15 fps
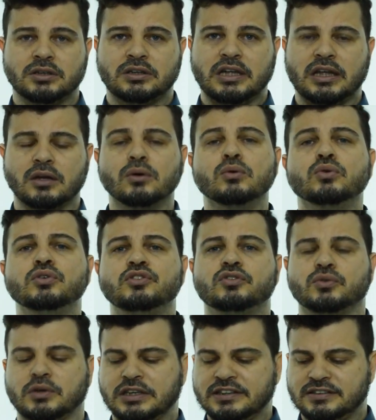Né? Eu
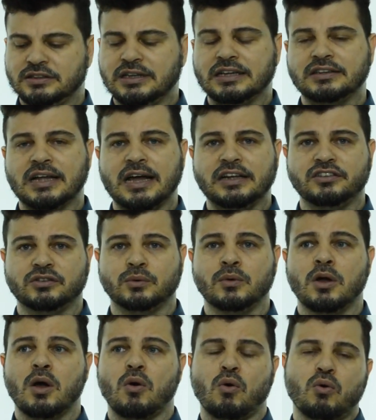uso esse da Dyson
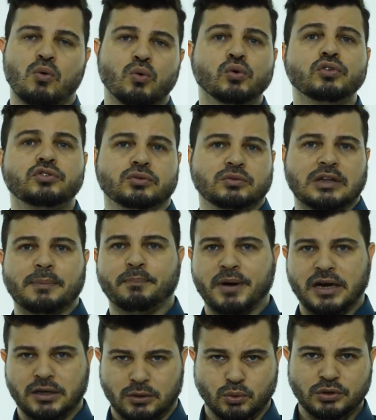ou uso um da
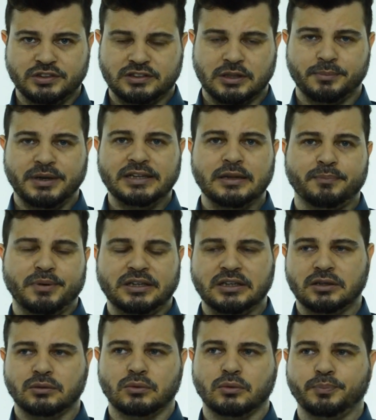Parlux também,
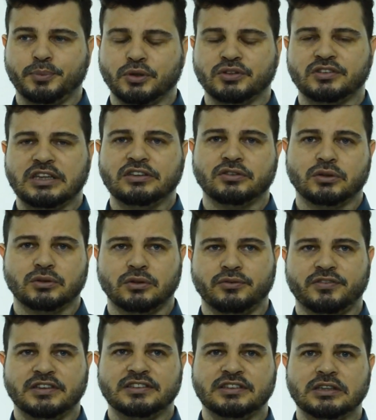dependendo o processo que eu estou
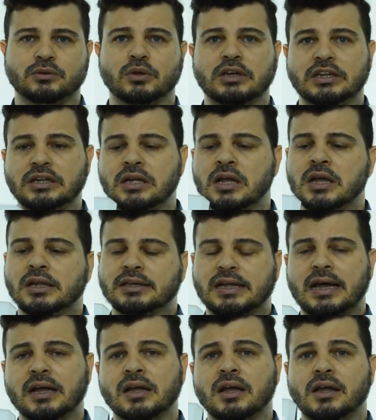fazendo ali
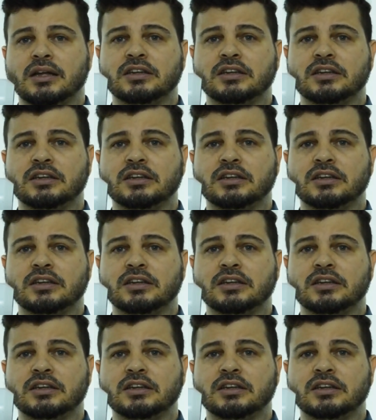tá?